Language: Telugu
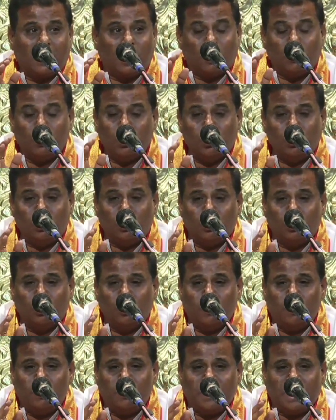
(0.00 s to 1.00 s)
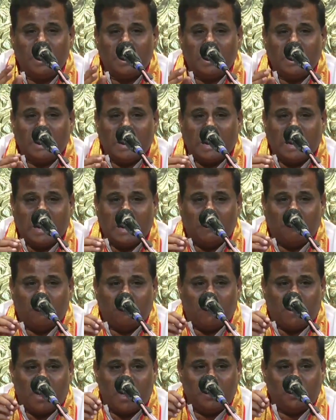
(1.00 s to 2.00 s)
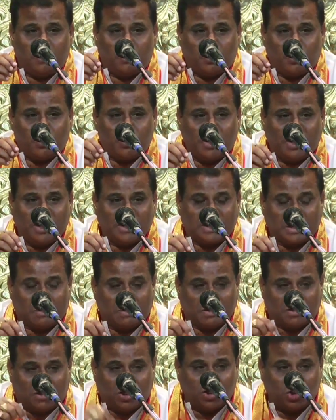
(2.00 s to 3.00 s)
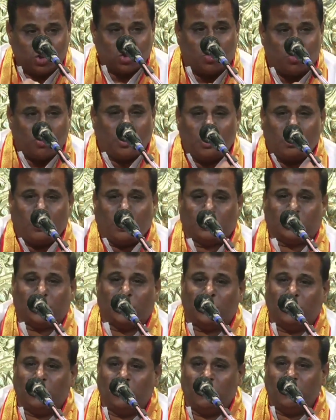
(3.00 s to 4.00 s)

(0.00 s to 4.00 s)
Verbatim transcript: కవులు వారి పూరణ సమర్థించుకోవడం కోసం